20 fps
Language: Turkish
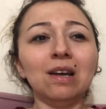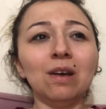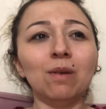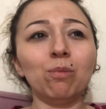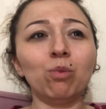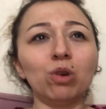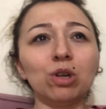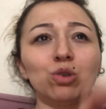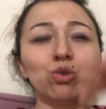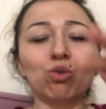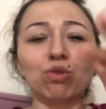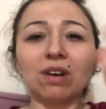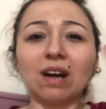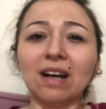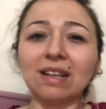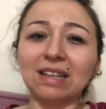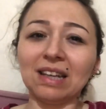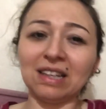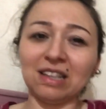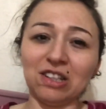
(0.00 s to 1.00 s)
böyle çok
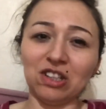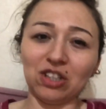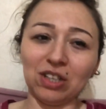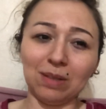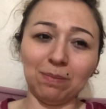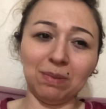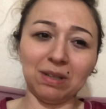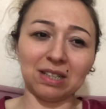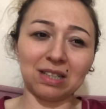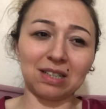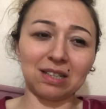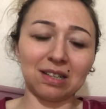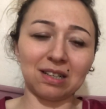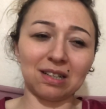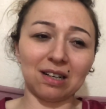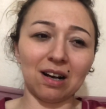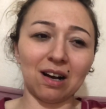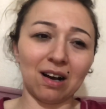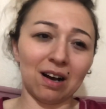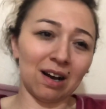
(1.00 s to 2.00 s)
rahat edeceği bir
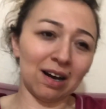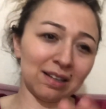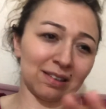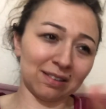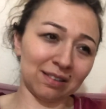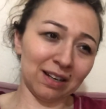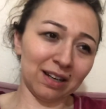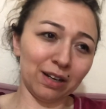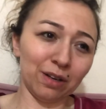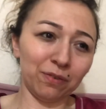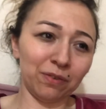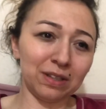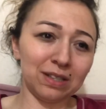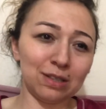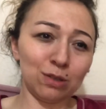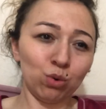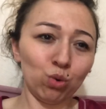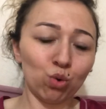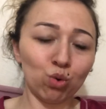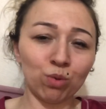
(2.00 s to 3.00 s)
alt taraf
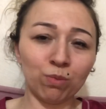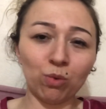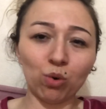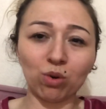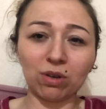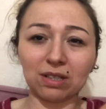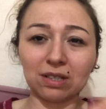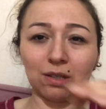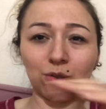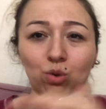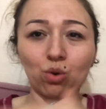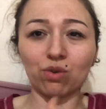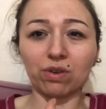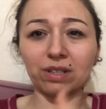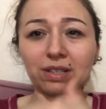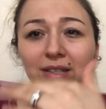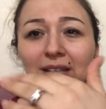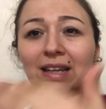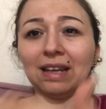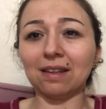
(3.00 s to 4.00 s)
istiyorum. Orası
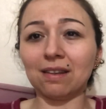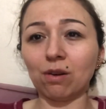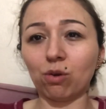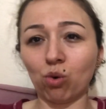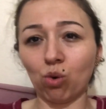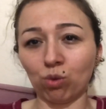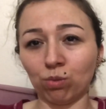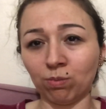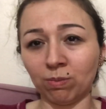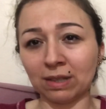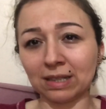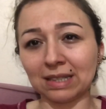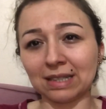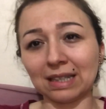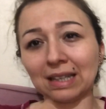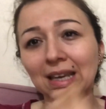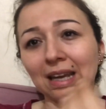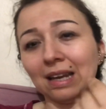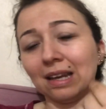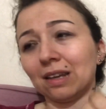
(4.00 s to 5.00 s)
sonrasında yatak olması
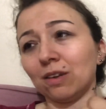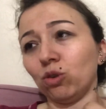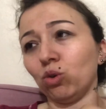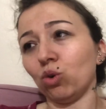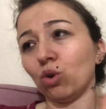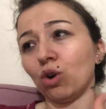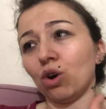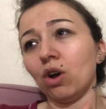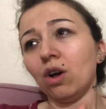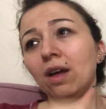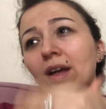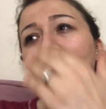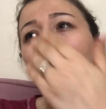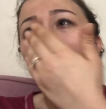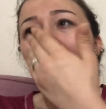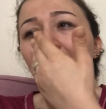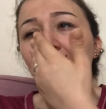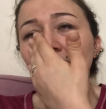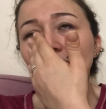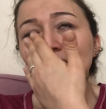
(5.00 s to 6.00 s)
gerekiyor
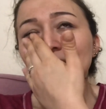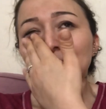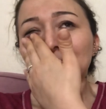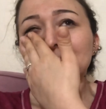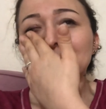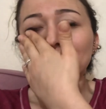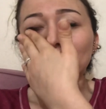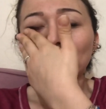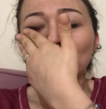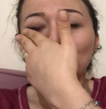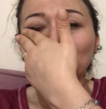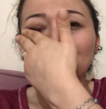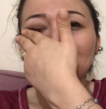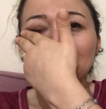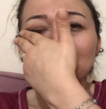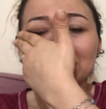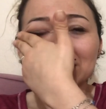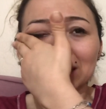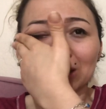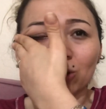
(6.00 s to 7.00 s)
işte bizim
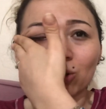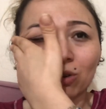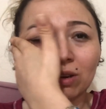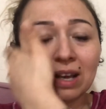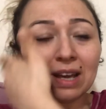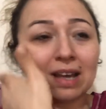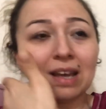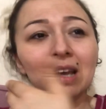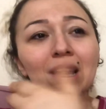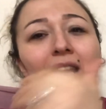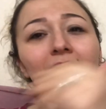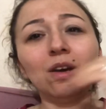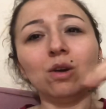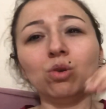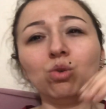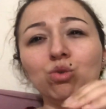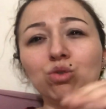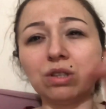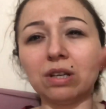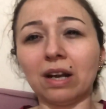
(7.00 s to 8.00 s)
düşüncemize göre.
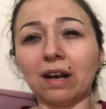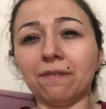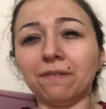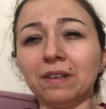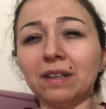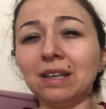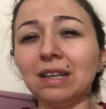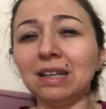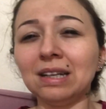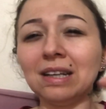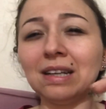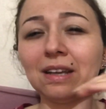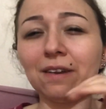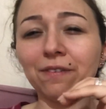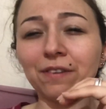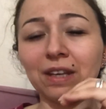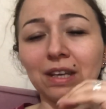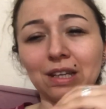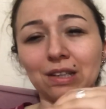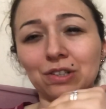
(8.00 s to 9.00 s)
Üst tarafta da yine
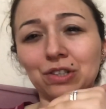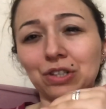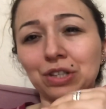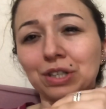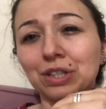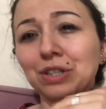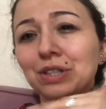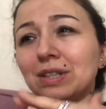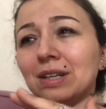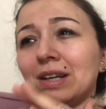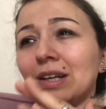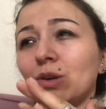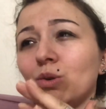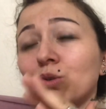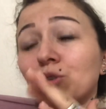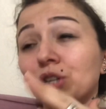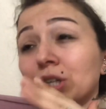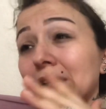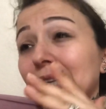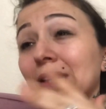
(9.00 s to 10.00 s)
defne yatacak işte. Hani
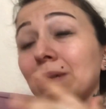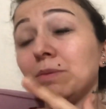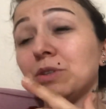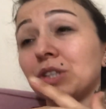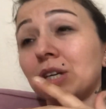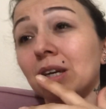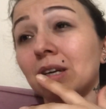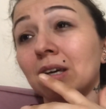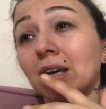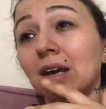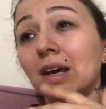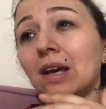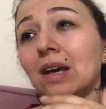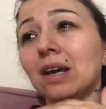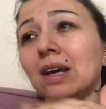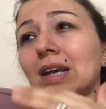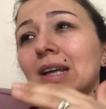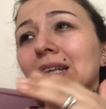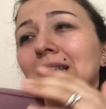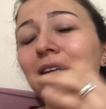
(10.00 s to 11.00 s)
o şekilde bir şey
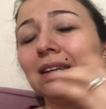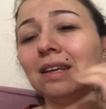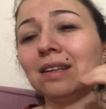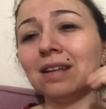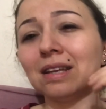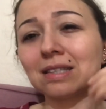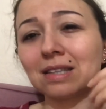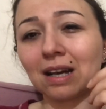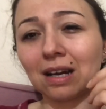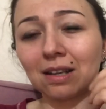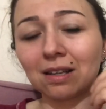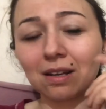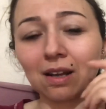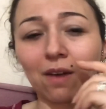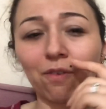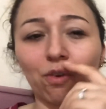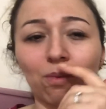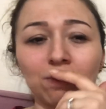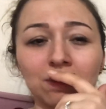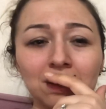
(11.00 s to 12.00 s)
diye tasarladık
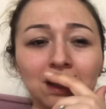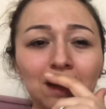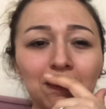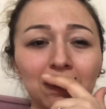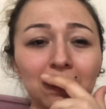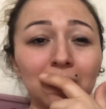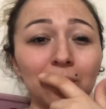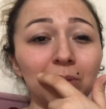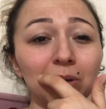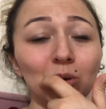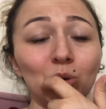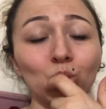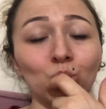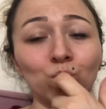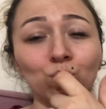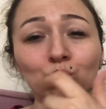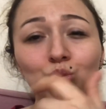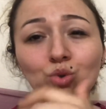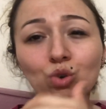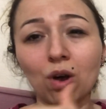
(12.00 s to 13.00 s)
kafamızda ama tabii ki
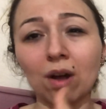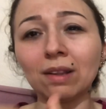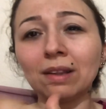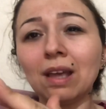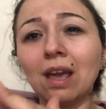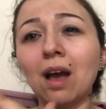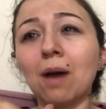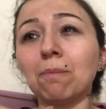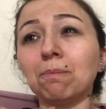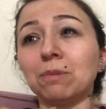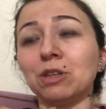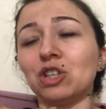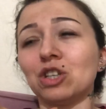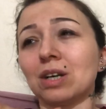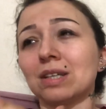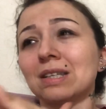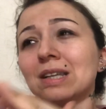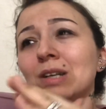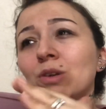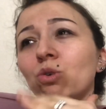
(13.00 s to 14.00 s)
onu şu anda
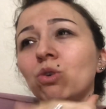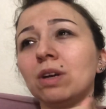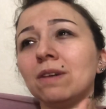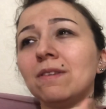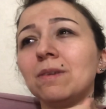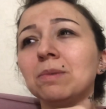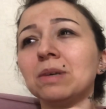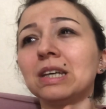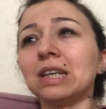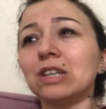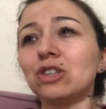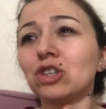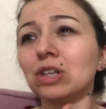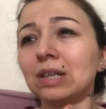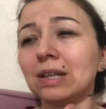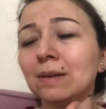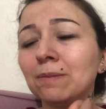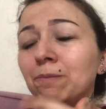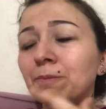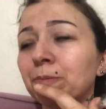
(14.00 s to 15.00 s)
yapmayacağız. Hani o eve bir
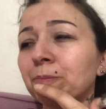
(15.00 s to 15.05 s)
geçelim.